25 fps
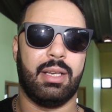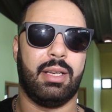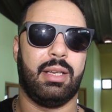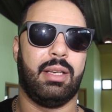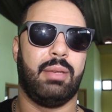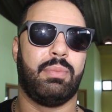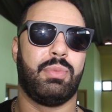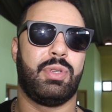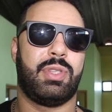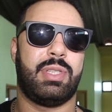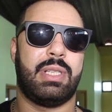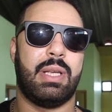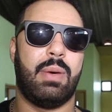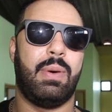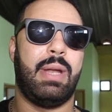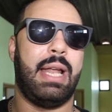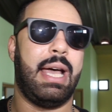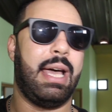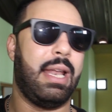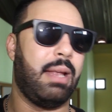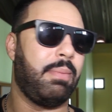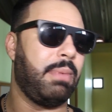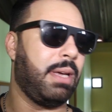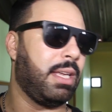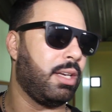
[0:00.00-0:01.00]
المستوى
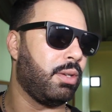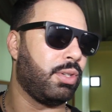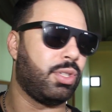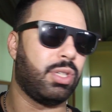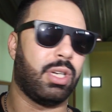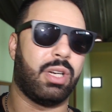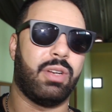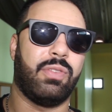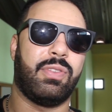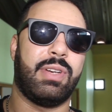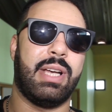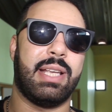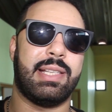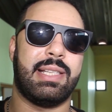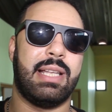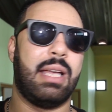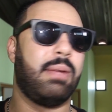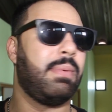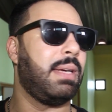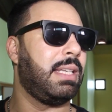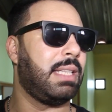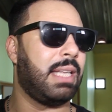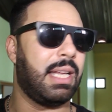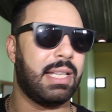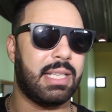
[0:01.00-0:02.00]
العالمي انهم يشاركوا في كاس
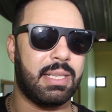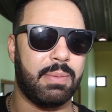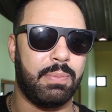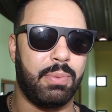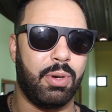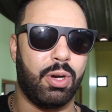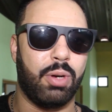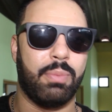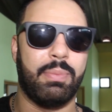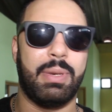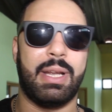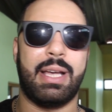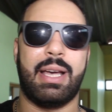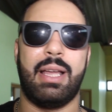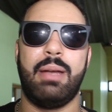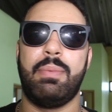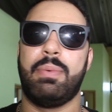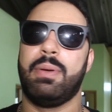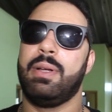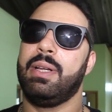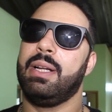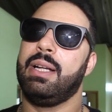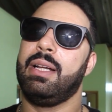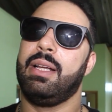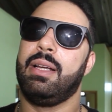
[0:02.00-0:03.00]
العالم اذا نتبعوهم
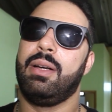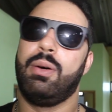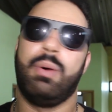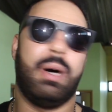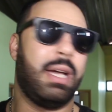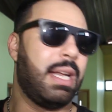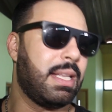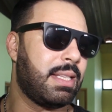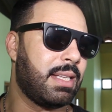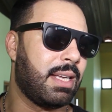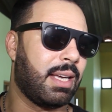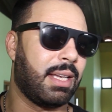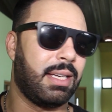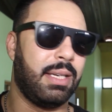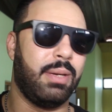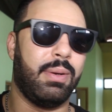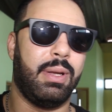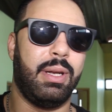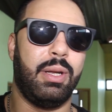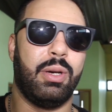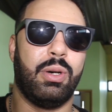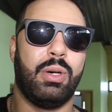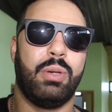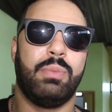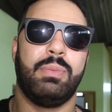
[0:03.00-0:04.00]
بالقلب وحنا تنغنيو
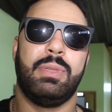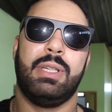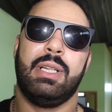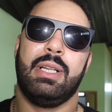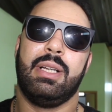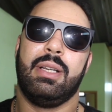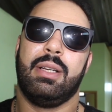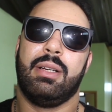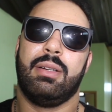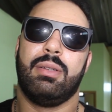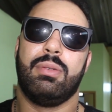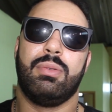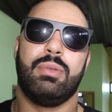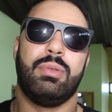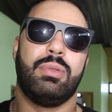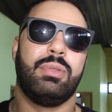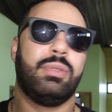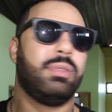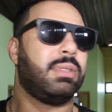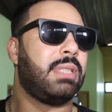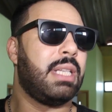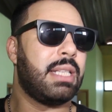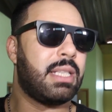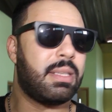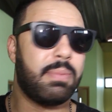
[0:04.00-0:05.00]
عليهم
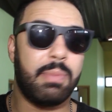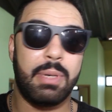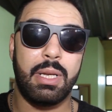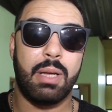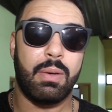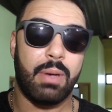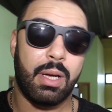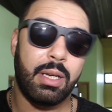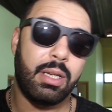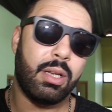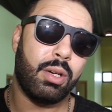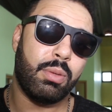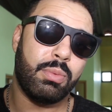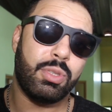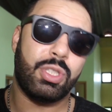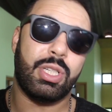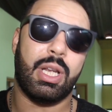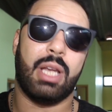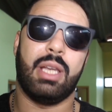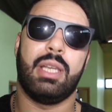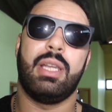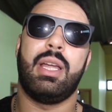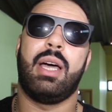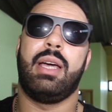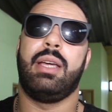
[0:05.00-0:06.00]
وتنتمنوا انهم ان
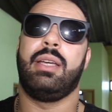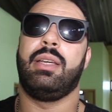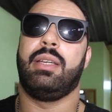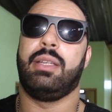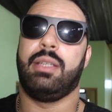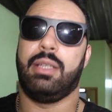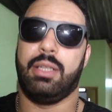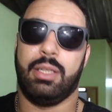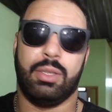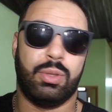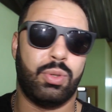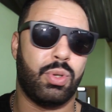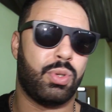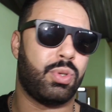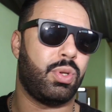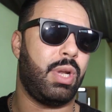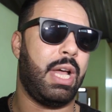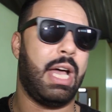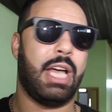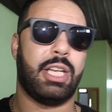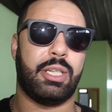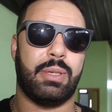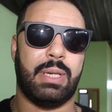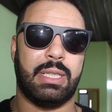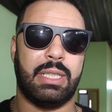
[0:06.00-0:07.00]
شاء الله يدوزوا
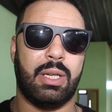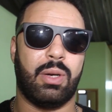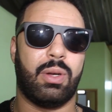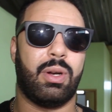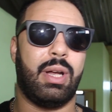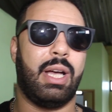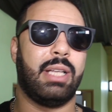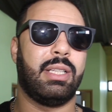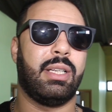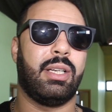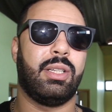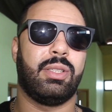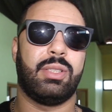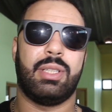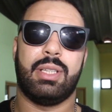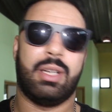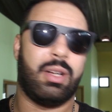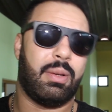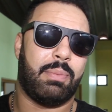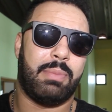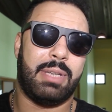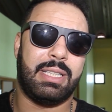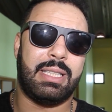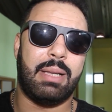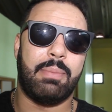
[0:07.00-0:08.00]
لحاجه واحده اخرى حاجه
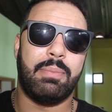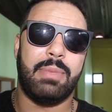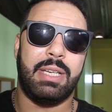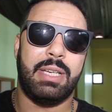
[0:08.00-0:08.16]
اخرى ما دام